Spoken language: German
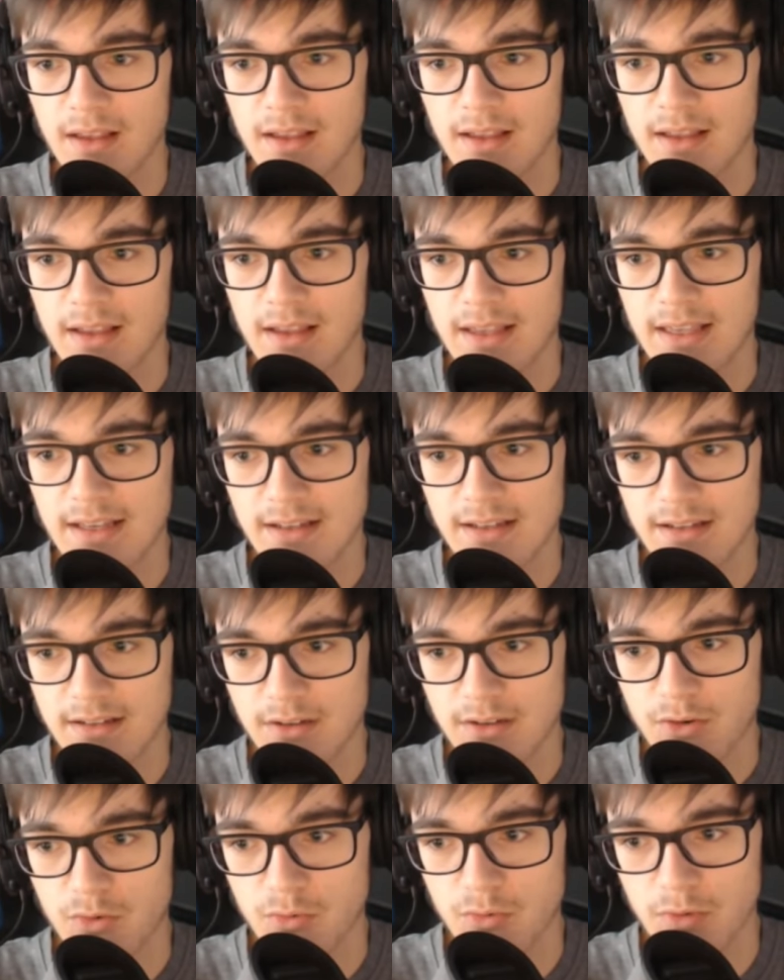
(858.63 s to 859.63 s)
Ja,
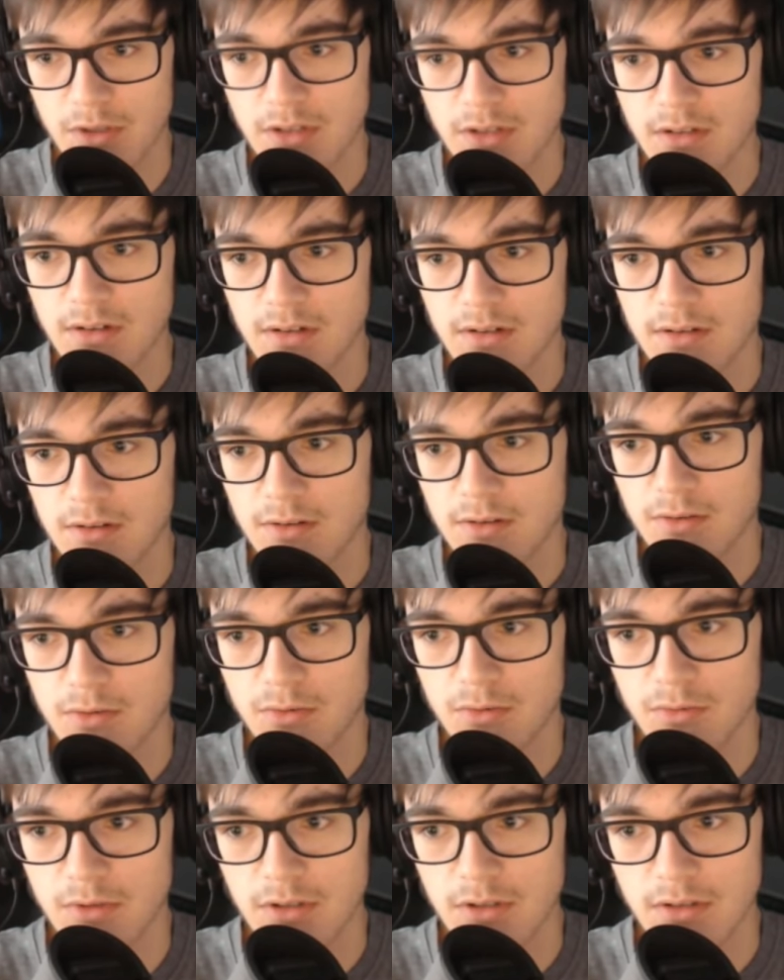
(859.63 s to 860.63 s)
cool.
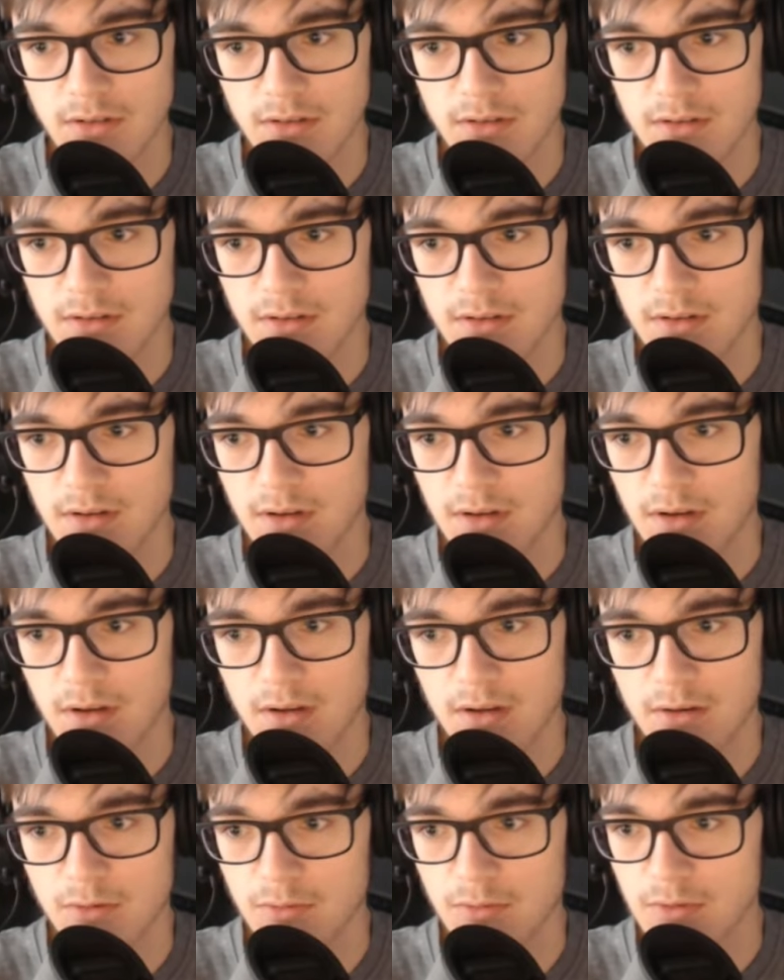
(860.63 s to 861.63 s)
Cool.
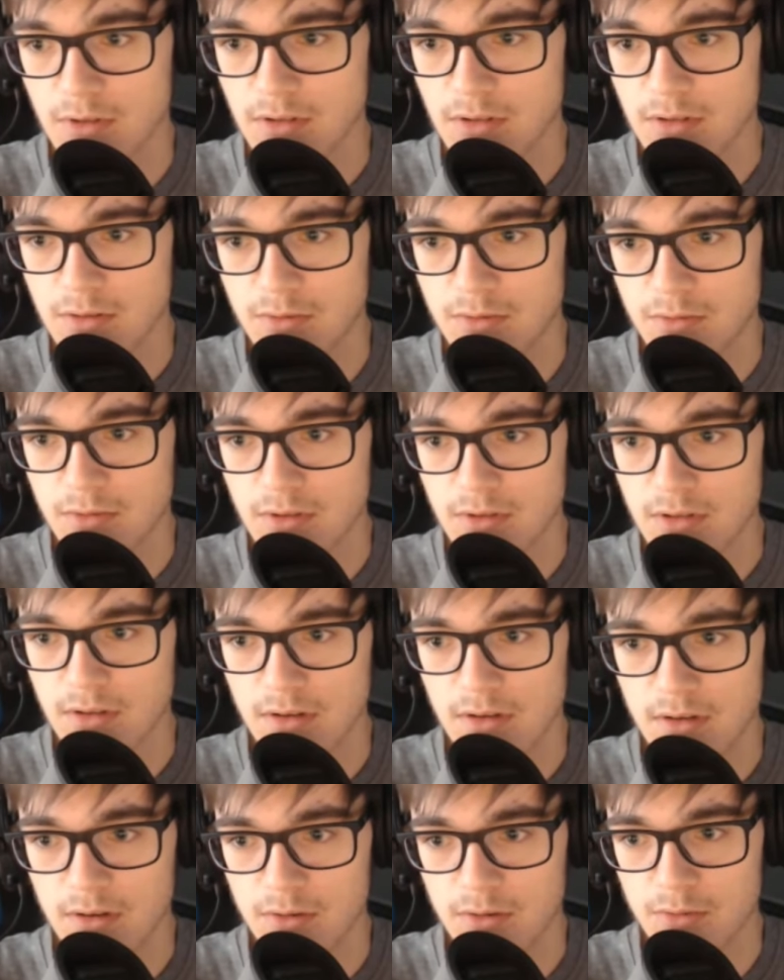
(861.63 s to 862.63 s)
Cool, cool,
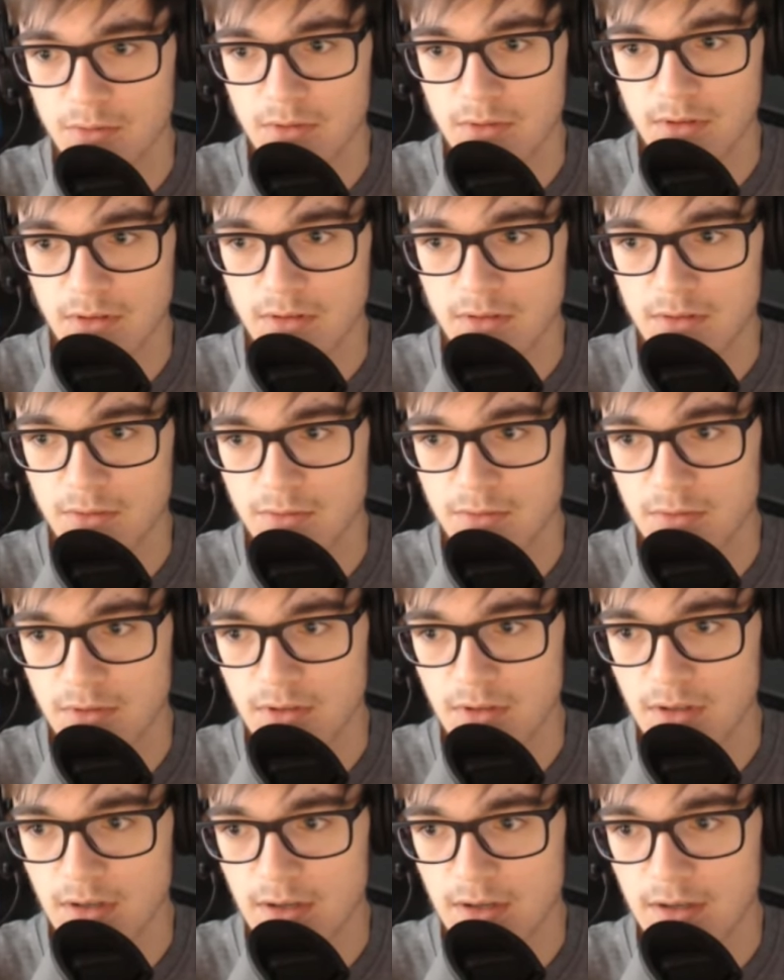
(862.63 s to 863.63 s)
cool, cool,
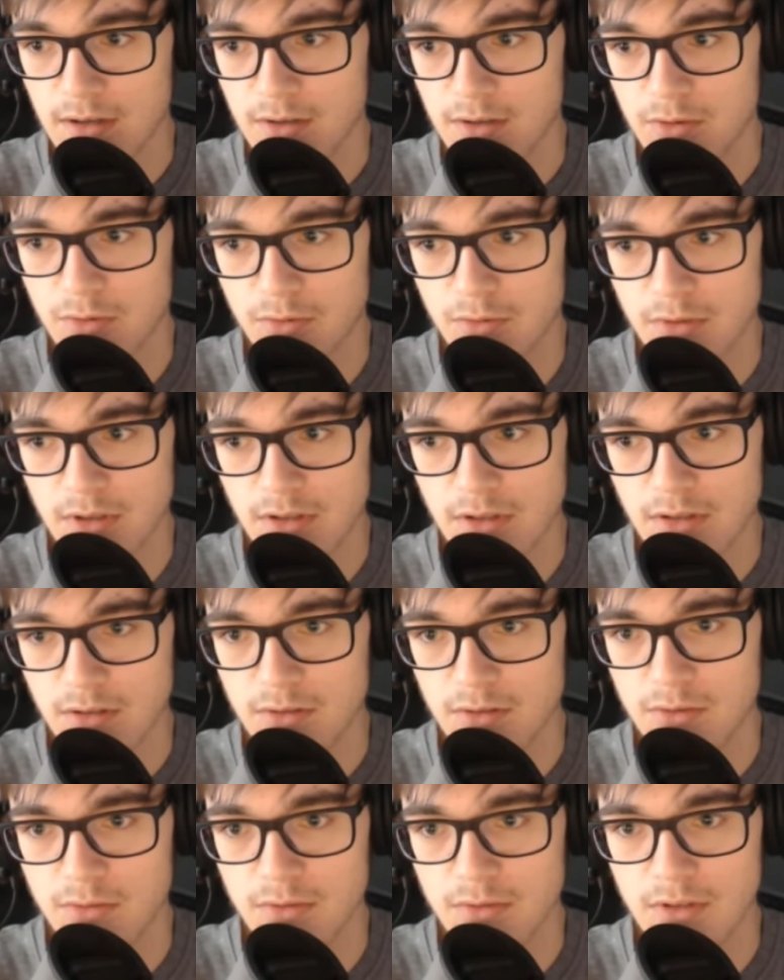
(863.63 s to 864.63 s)
cool,
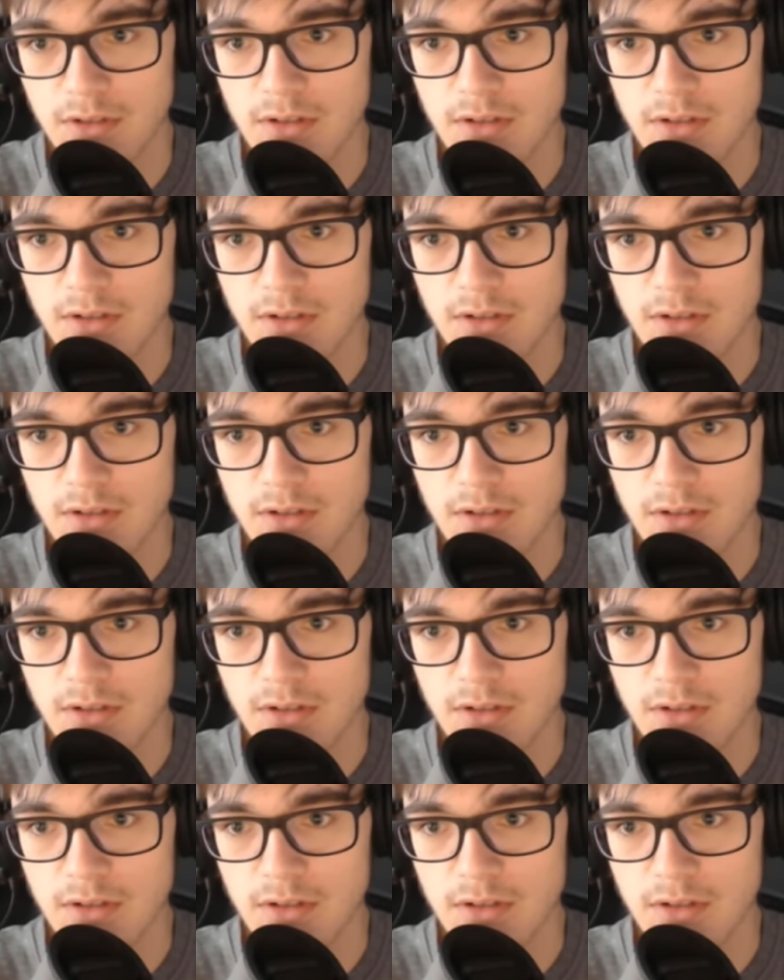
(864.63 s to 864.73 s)
cool.